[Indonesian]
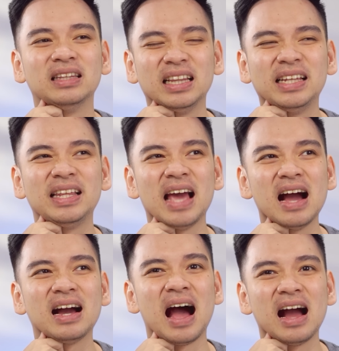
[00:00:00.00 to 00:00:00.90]
neliti
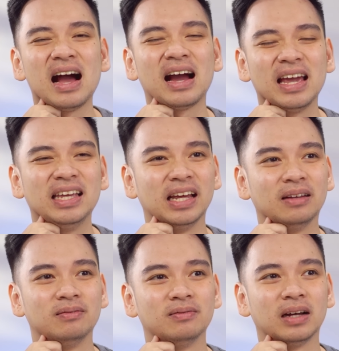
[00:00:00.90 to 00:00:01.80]
angka-angka kayak gini.
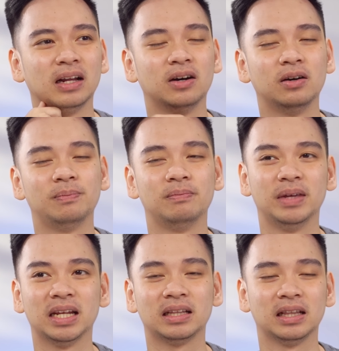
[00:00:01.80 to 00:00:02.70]
Kalau
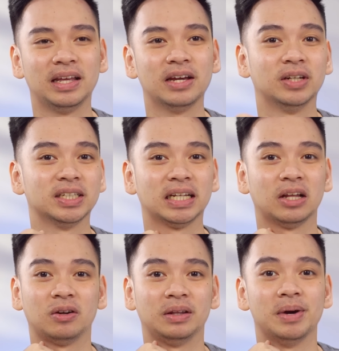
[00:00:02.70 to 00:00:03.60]
minat linknya udah saya taruh di